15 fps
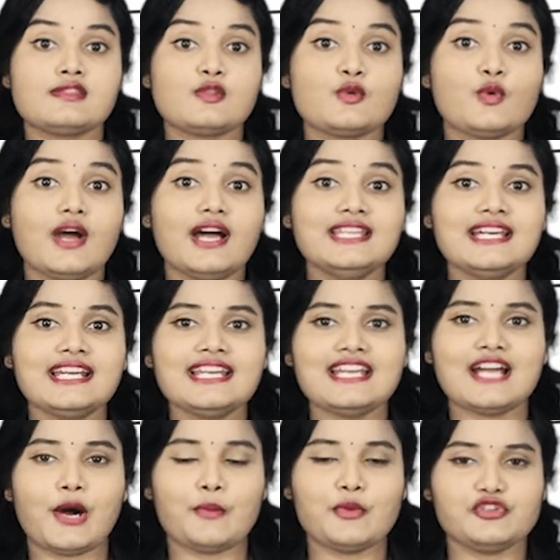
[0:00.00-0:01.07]
சுகாதார
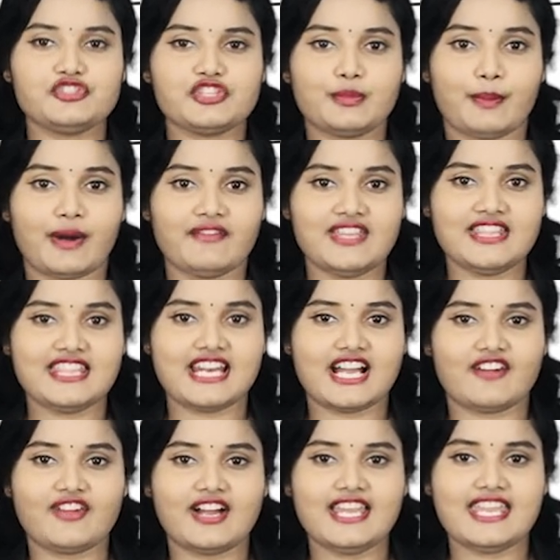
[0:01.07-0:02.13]
அமைச்சர் பவித்ரா
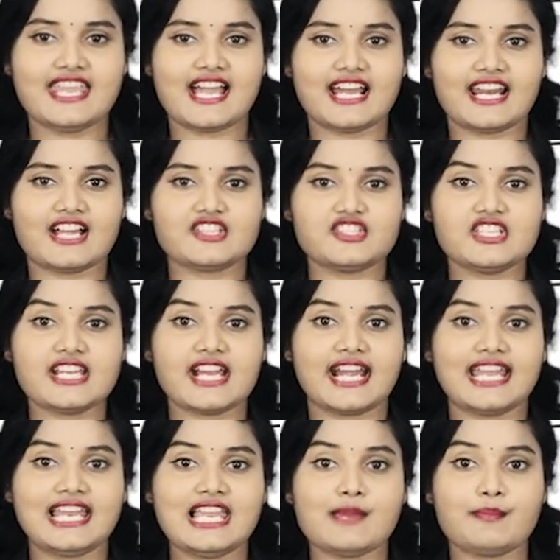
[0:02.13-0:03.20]
வன்யாராஜி
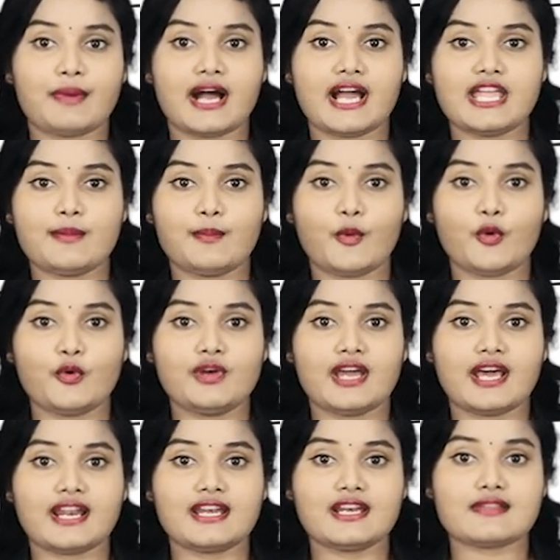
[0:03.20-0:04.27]
கடலில் பாய
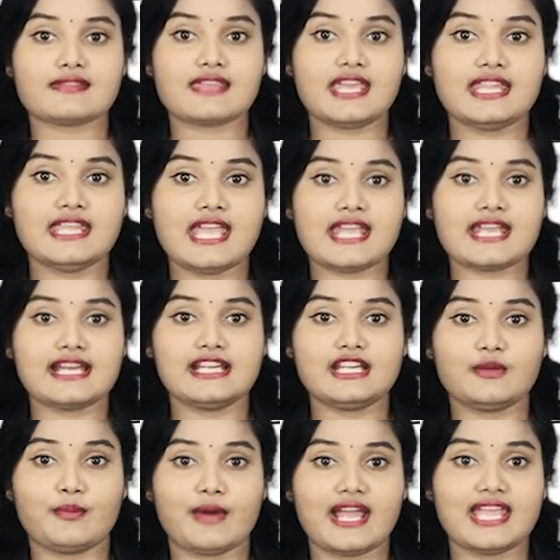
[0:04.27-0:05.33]
போகின்றார் என்ற செய்தியை
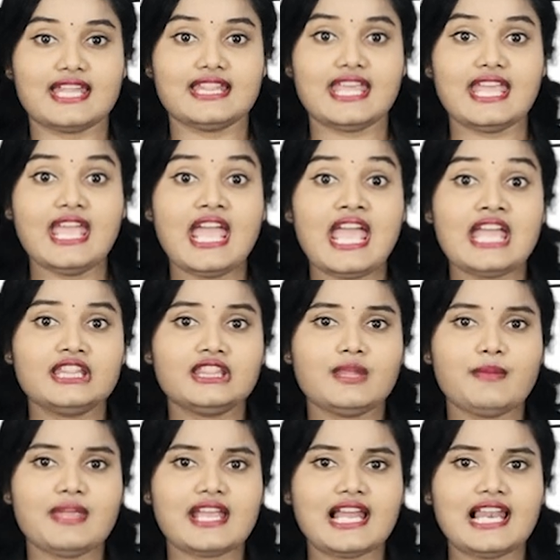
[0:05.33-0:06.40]
கேட்டு பயந்தே
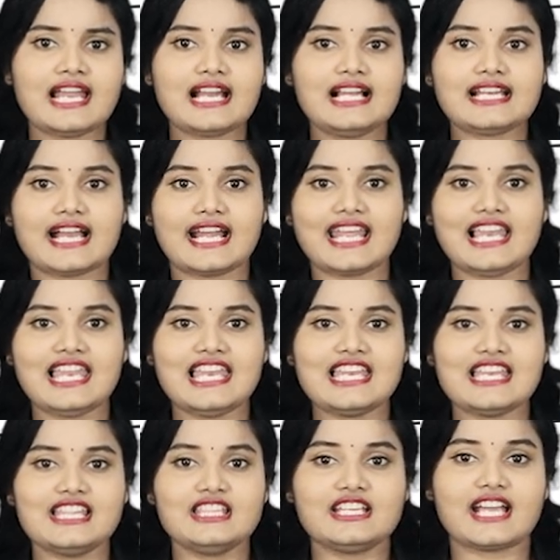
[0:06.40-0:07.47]
திமிங்கலங்கள் கடலில்
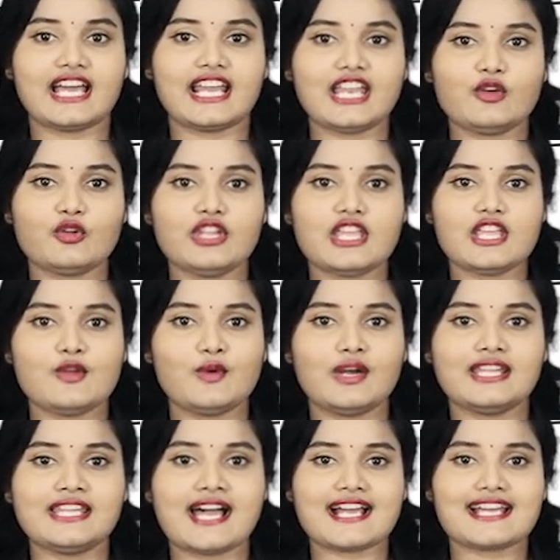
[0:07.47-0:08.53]
இருந்து
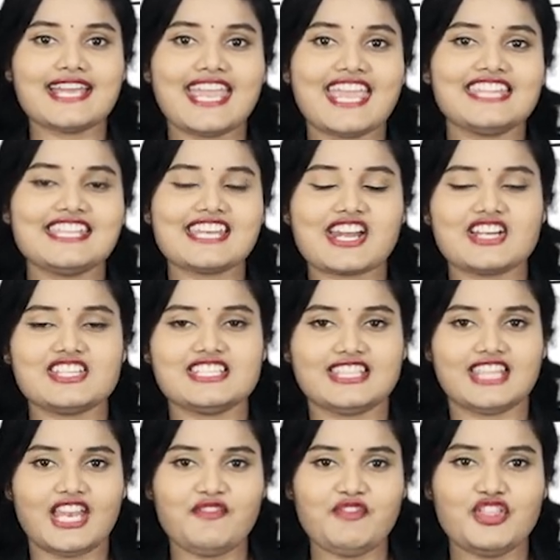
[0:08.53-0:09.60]
கரையொதுங்கியுள்ளதாக எதிர்க்கட்சி
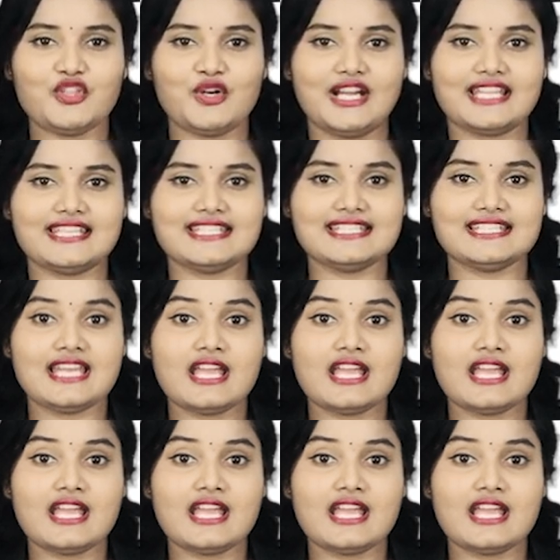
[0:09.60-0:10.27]
தெரிவித்துள்ளது